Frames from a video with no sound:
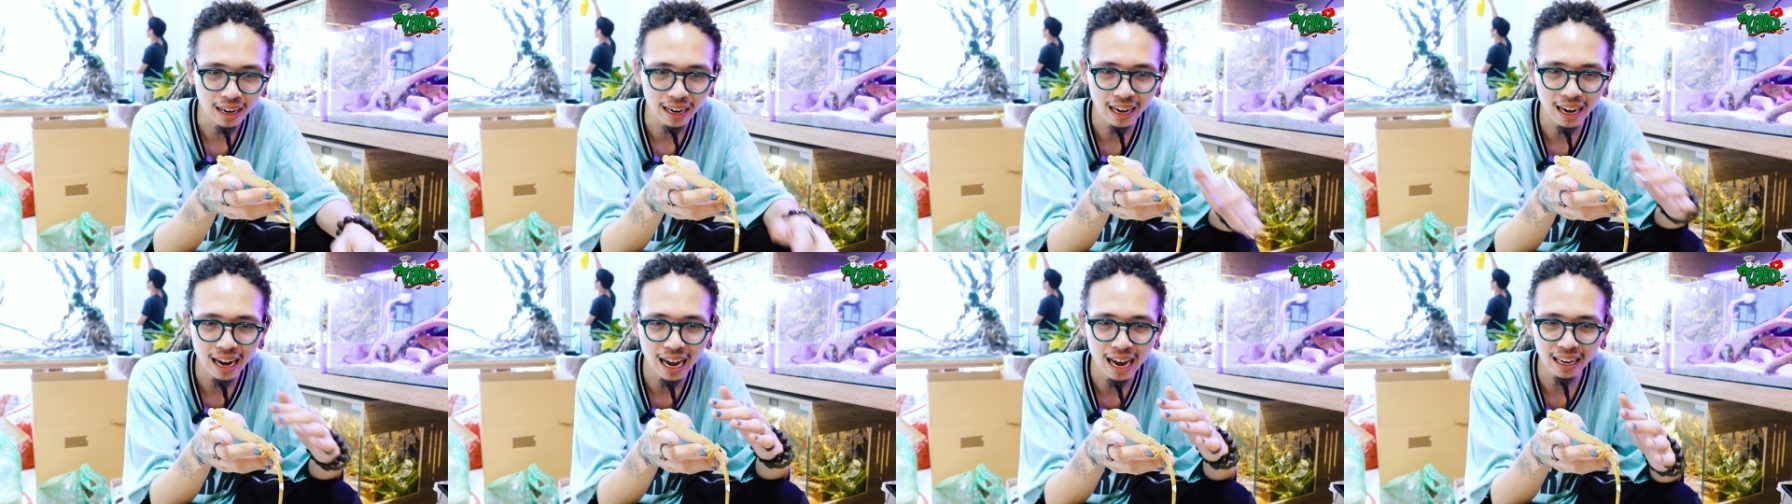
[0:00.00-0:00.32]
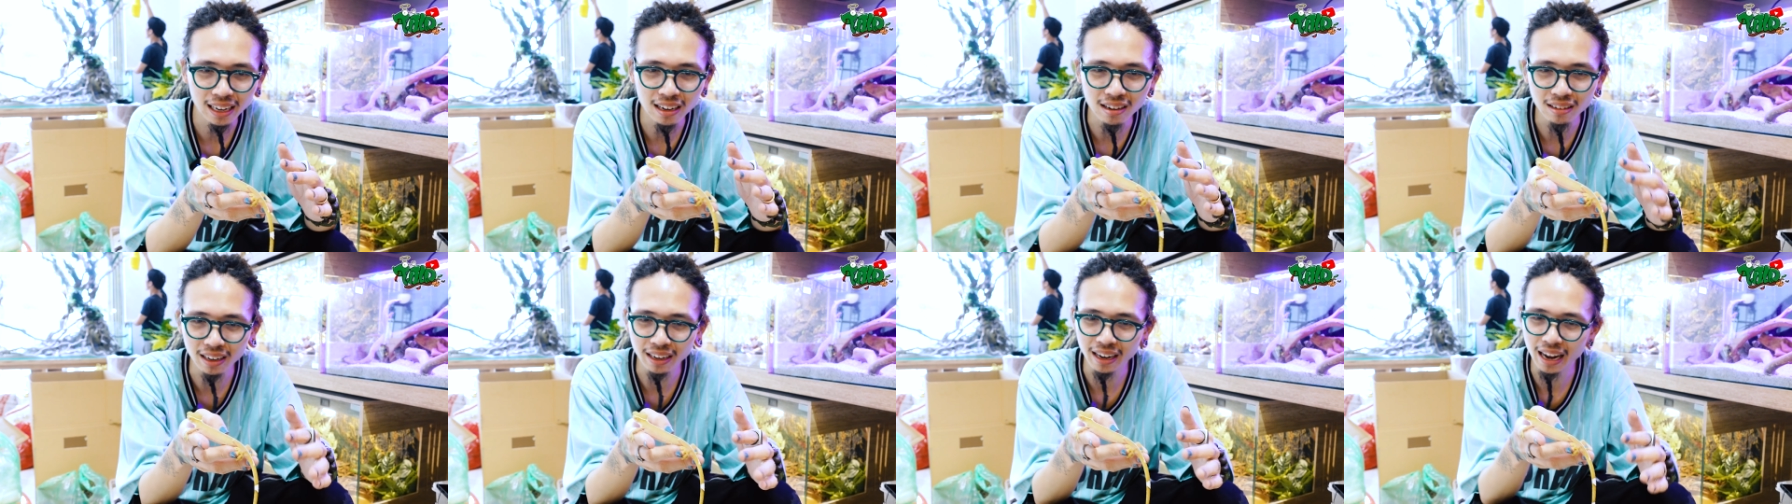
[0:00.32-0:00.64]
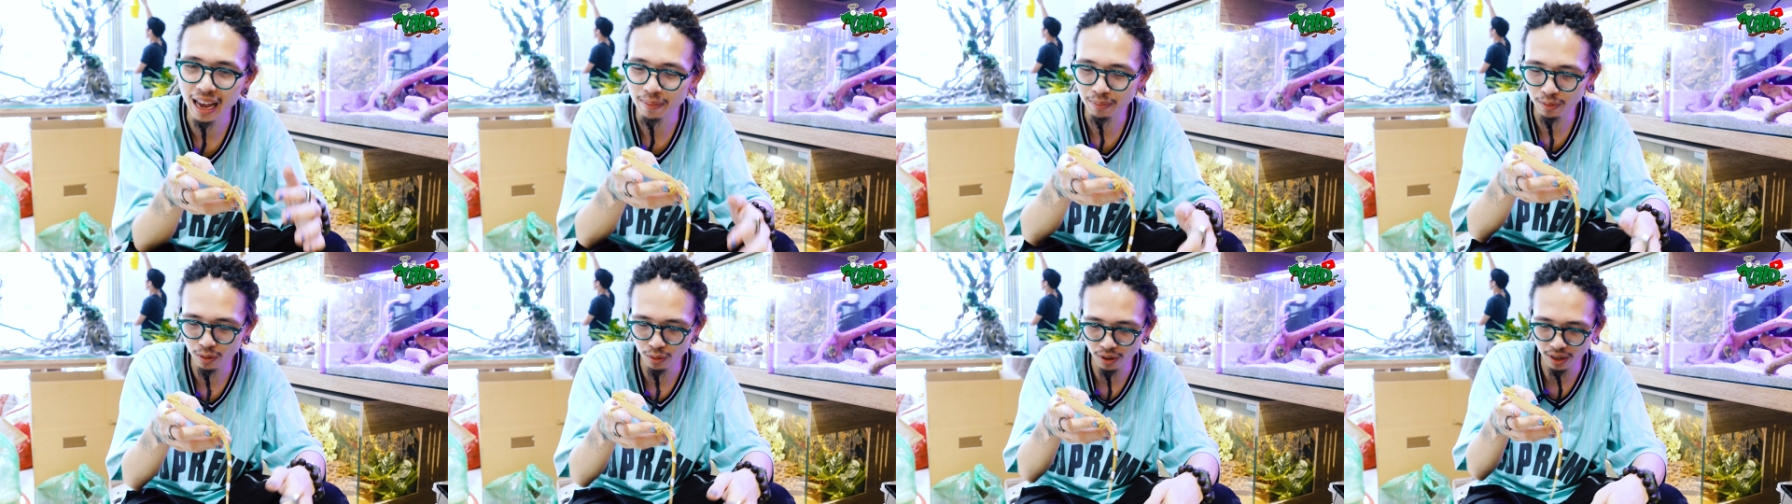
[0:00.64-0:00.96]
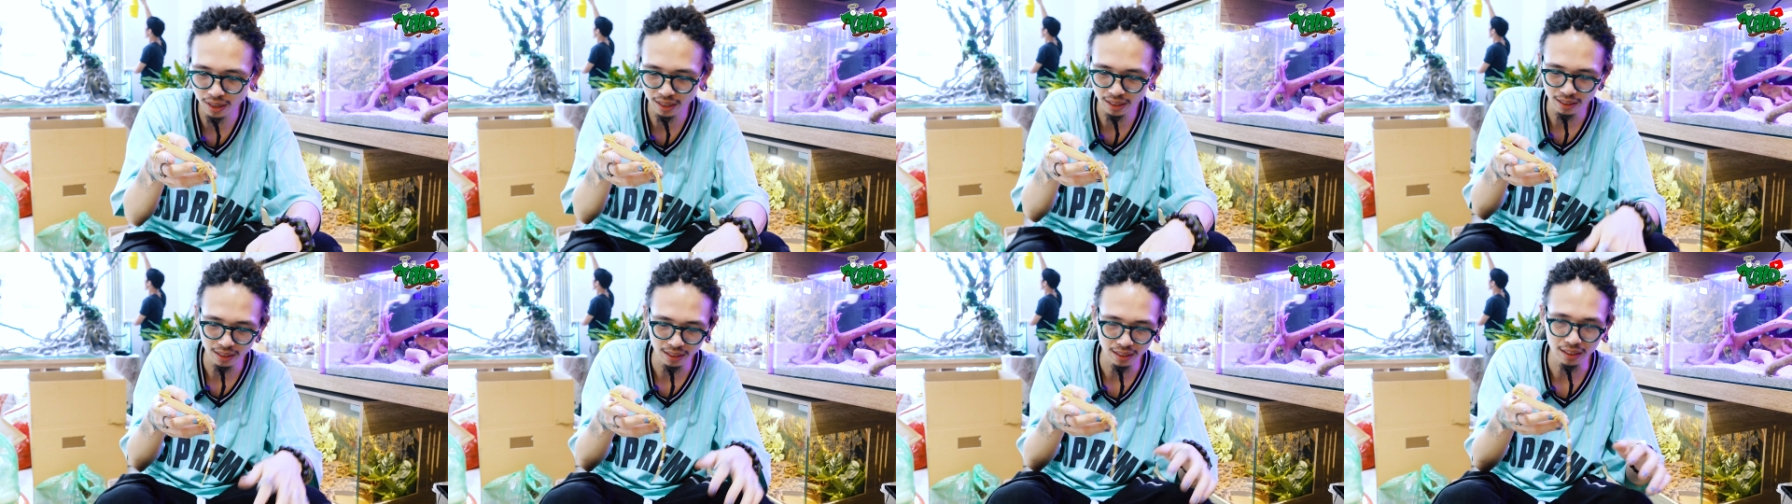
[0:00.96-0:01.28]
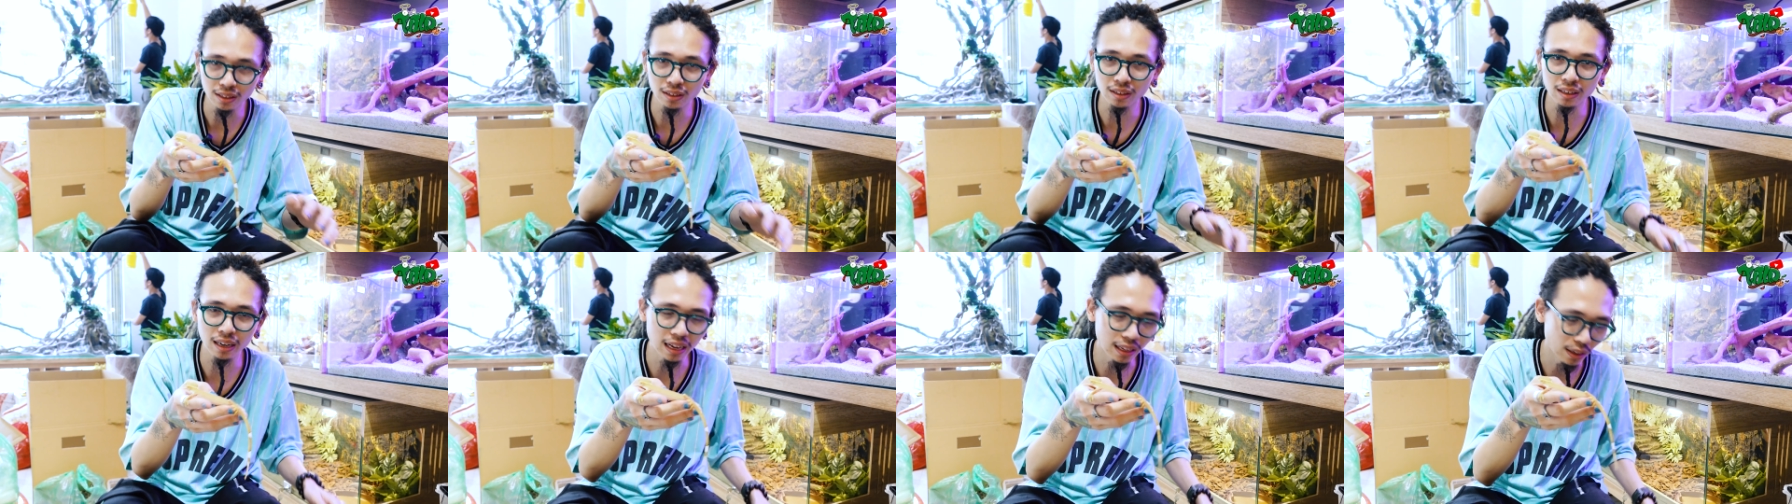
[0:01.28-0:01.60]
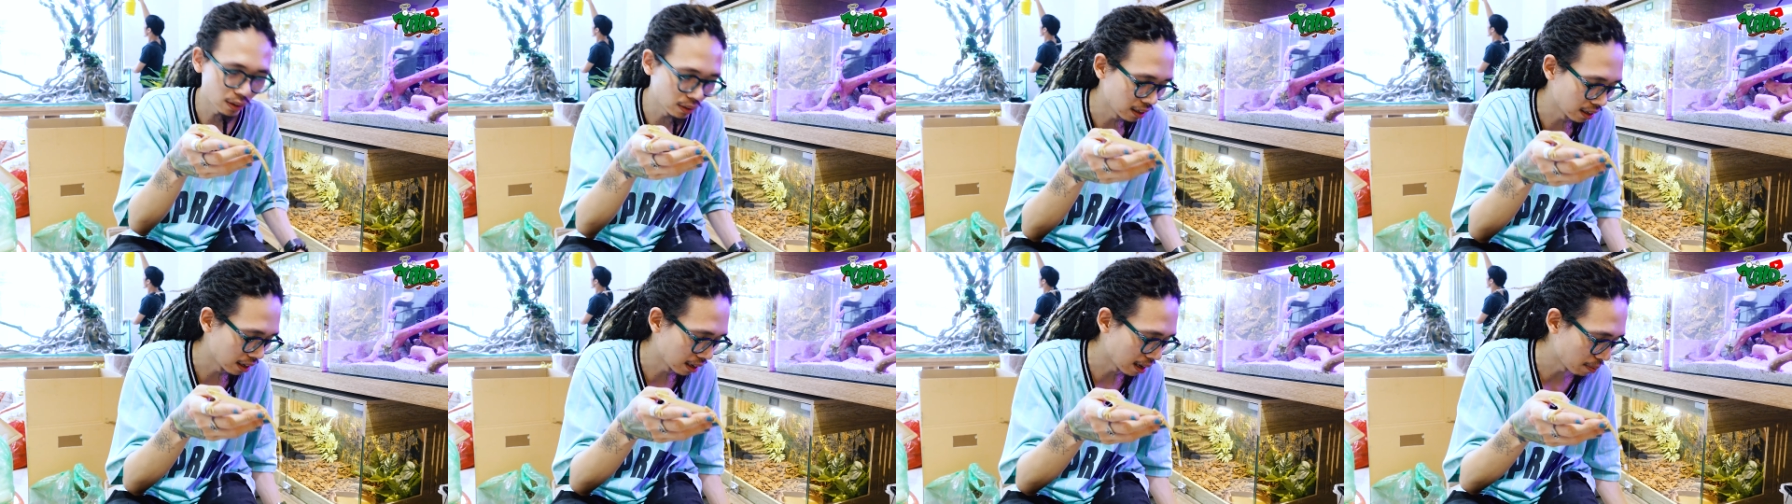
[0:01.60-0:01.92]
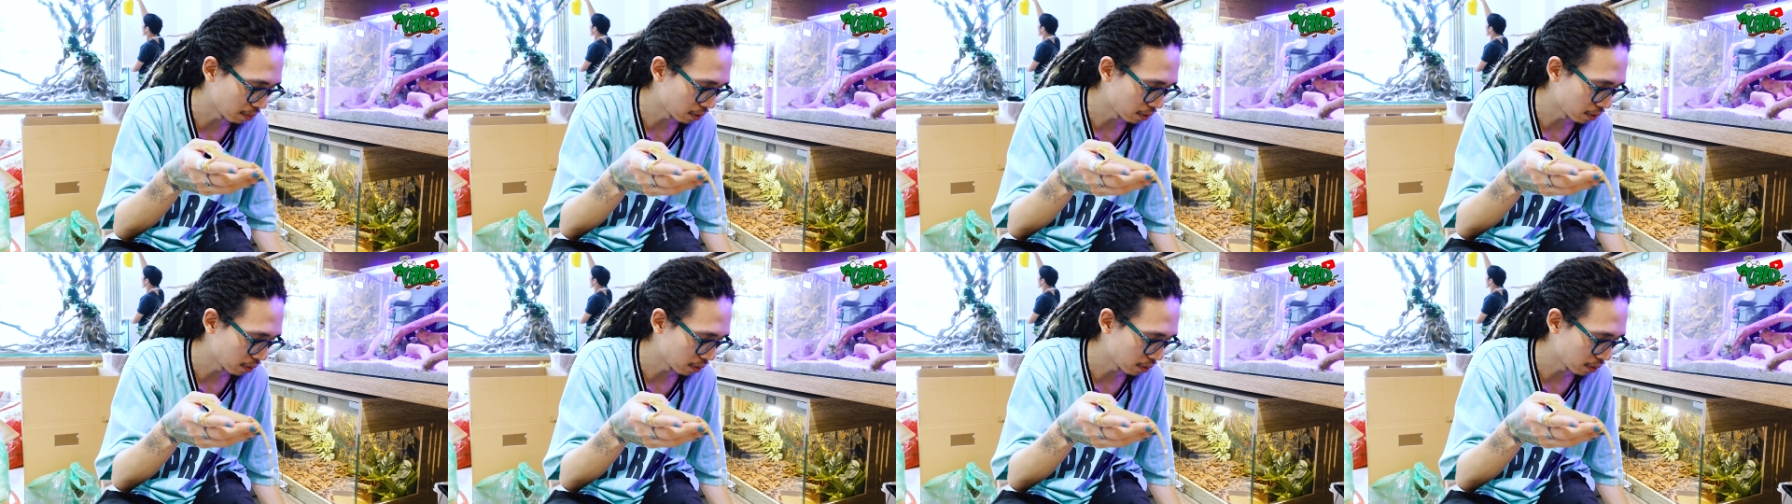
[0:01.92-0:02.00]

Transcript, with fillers: Và cái lai cực kỳ đẹp luôn. Đây tôi thử